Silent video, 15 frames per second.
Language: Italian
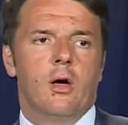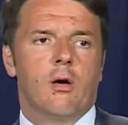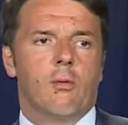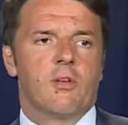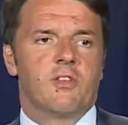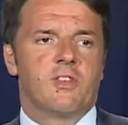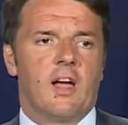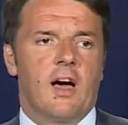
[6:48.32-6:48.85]

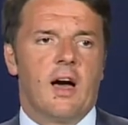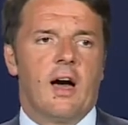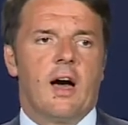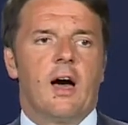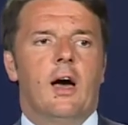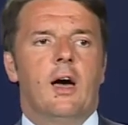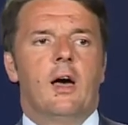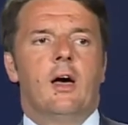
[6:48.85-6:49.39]

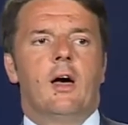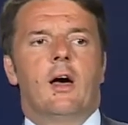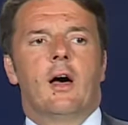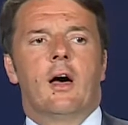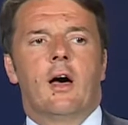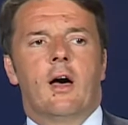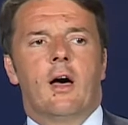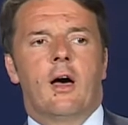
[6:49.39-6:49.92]
questa
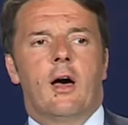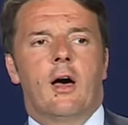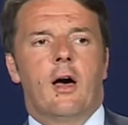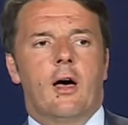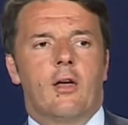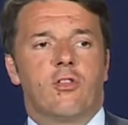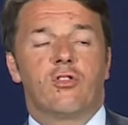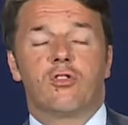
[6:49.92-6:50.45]

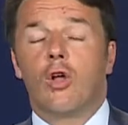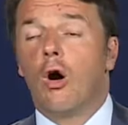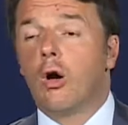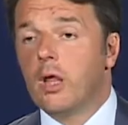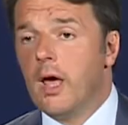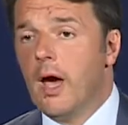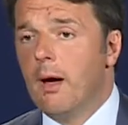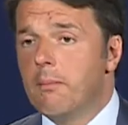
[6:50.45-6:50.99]
eh,
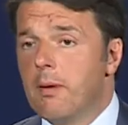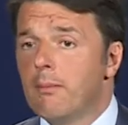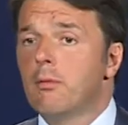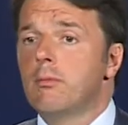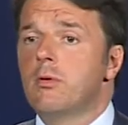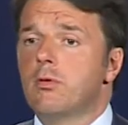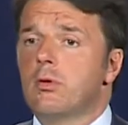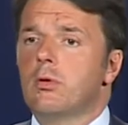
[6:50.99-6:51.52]
storia abbiamo
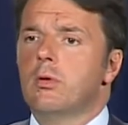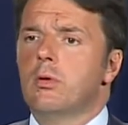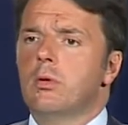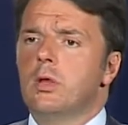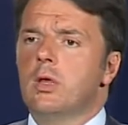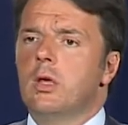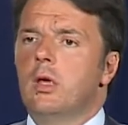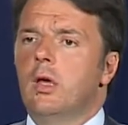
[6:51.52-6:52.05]
bisogno
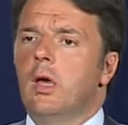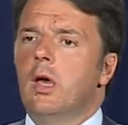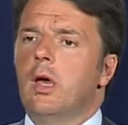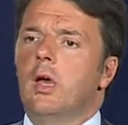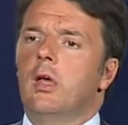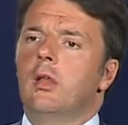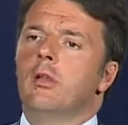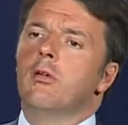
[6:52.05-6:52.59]
di
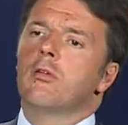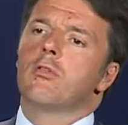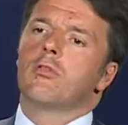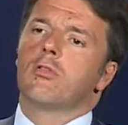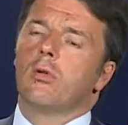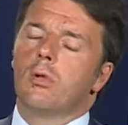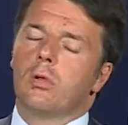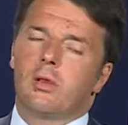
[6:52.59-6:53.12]
non
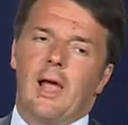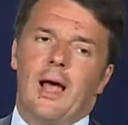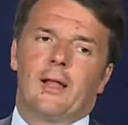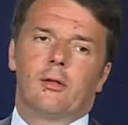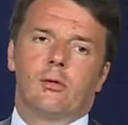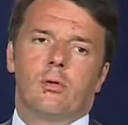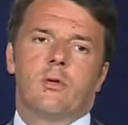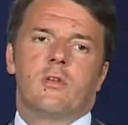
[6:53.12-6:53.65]

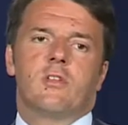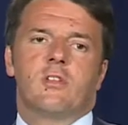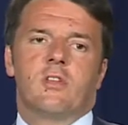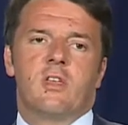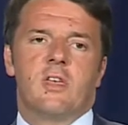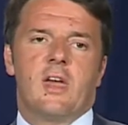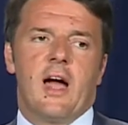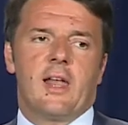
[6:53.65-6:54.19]
soltanto
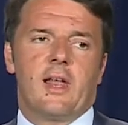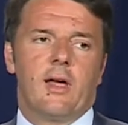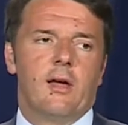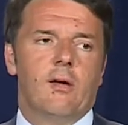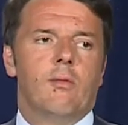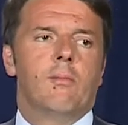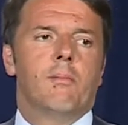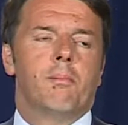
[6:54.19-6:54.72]

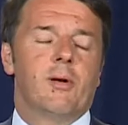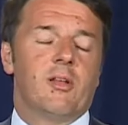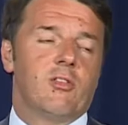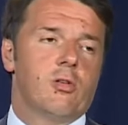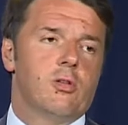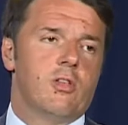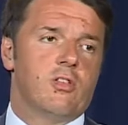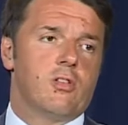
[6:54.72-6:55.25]
insegnare un
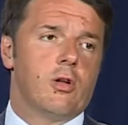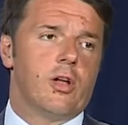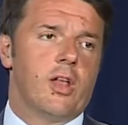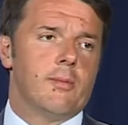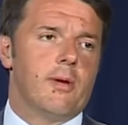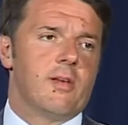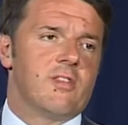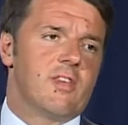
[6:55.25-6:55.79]
pezzo di
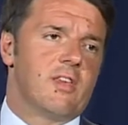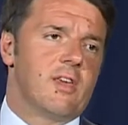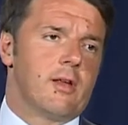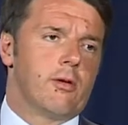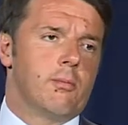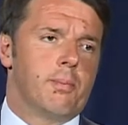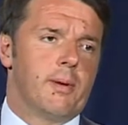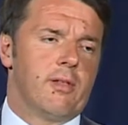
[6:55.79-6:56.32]
storia, ma
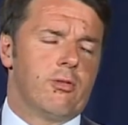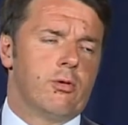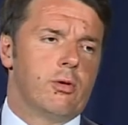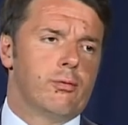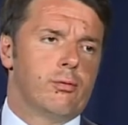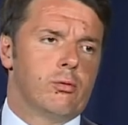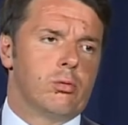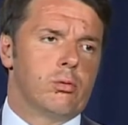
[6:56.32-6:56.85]
insegnare un pezzo di
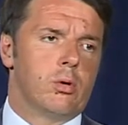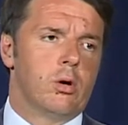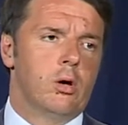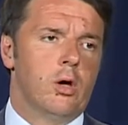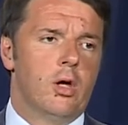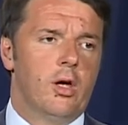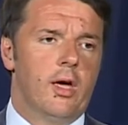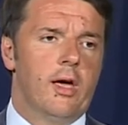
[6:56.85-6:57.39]
futuro.
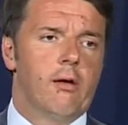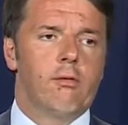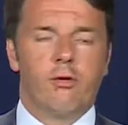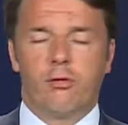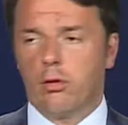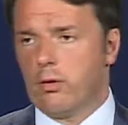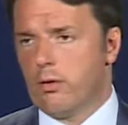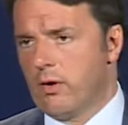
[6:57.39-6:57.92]
E
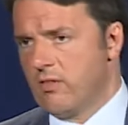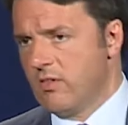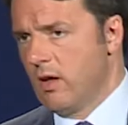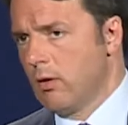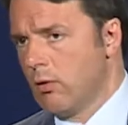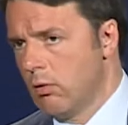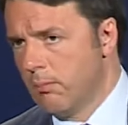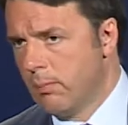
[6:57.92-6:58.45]
questo credo che sia
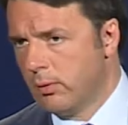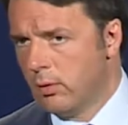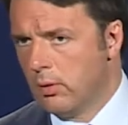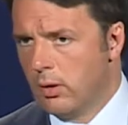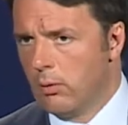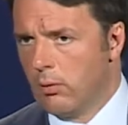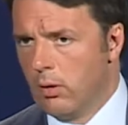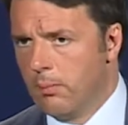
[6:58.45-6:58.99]
il compito
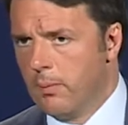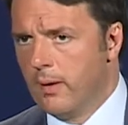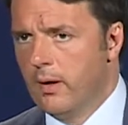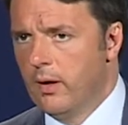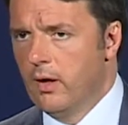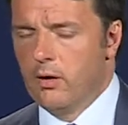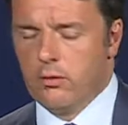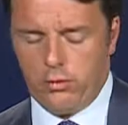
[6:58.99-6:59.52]
dell'Europa.
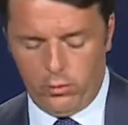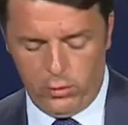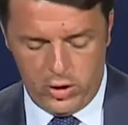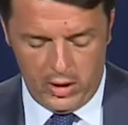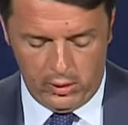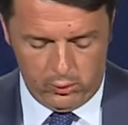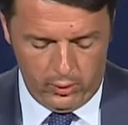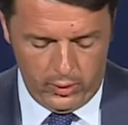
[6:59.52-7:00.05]
Sono
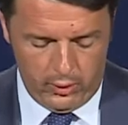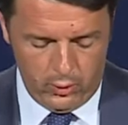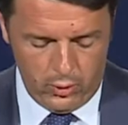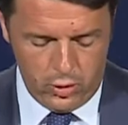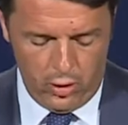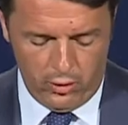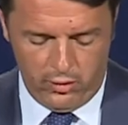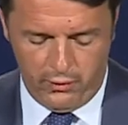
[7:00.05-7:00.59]
certo che
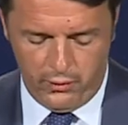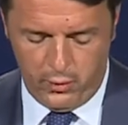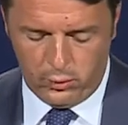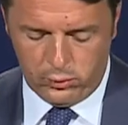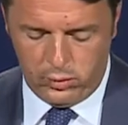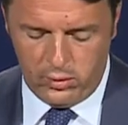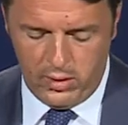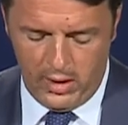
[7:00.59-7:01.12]
con Joseph
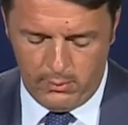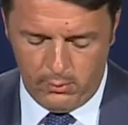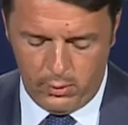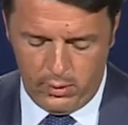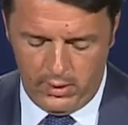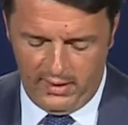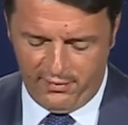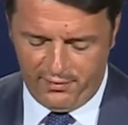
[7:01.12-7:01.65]

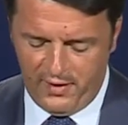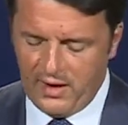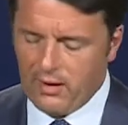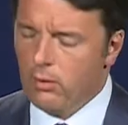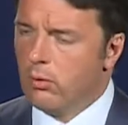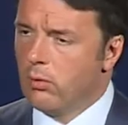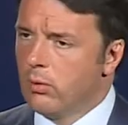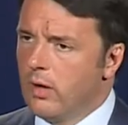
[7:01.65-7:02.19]
continueremo a
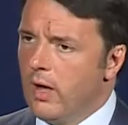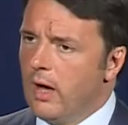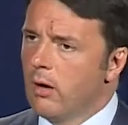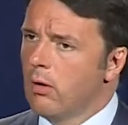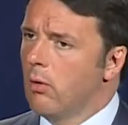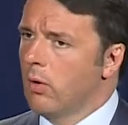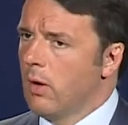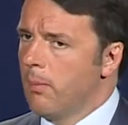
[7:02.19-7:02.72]
farlo con
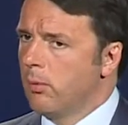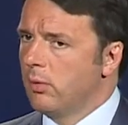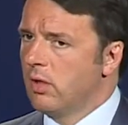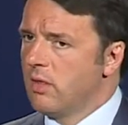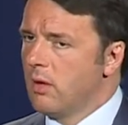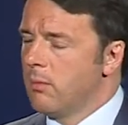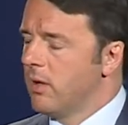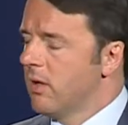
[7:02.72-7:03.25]
ancora più
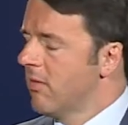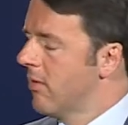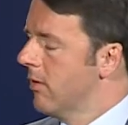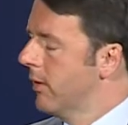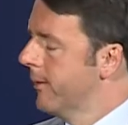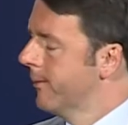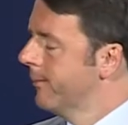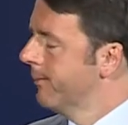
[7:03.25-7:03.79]

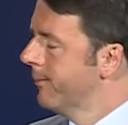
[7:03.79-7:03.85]
determinazione.